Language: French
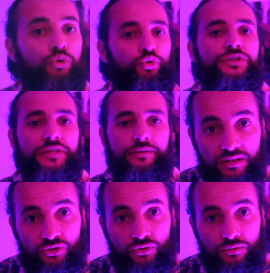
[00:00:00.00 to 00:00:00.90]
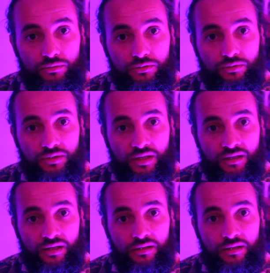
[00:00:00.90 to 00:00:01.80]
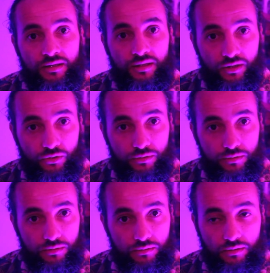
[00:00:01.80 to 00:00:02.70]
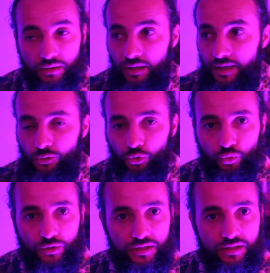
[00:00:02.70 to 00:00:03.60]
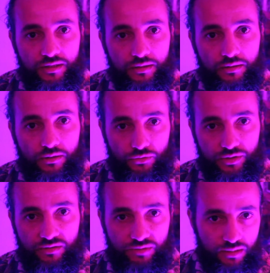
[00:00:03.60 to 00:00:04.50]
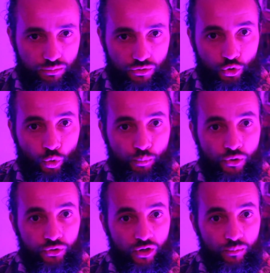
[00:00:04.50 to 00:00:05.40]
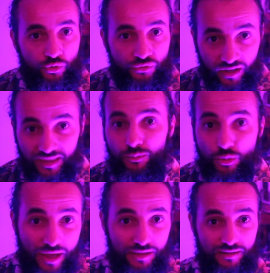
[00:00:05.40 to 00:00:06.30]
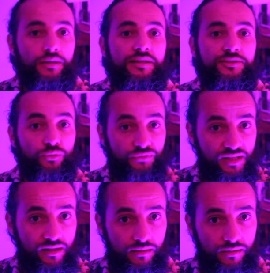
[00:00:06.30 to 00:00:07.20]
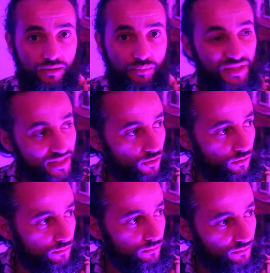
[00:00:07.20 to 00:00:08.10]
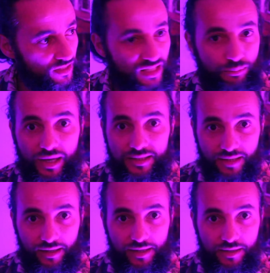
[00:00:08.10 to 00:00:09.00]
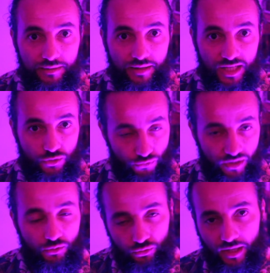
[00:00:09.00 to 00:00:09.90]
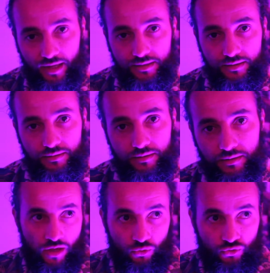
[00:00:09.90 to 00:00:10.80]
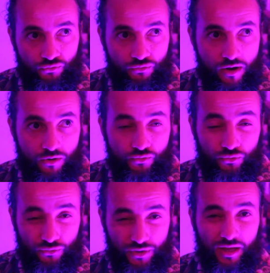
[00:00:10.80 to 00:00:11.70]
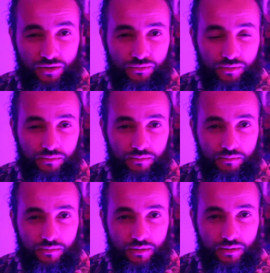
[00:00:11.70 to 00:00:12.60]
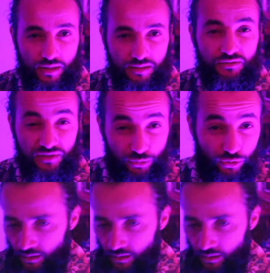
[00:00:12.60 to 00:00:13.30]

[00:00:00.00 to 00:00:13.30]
bourgeoisie. Et ces gens, censés incarner l'élégance, la courtoisie, le civisme, se comportent comme de véritables merdes. Ils sont vils, médisants, n'hésitent pas à se tacler, à se faire des coups de crasse, et quand tu vois où on en arrive, c'est assez flippant.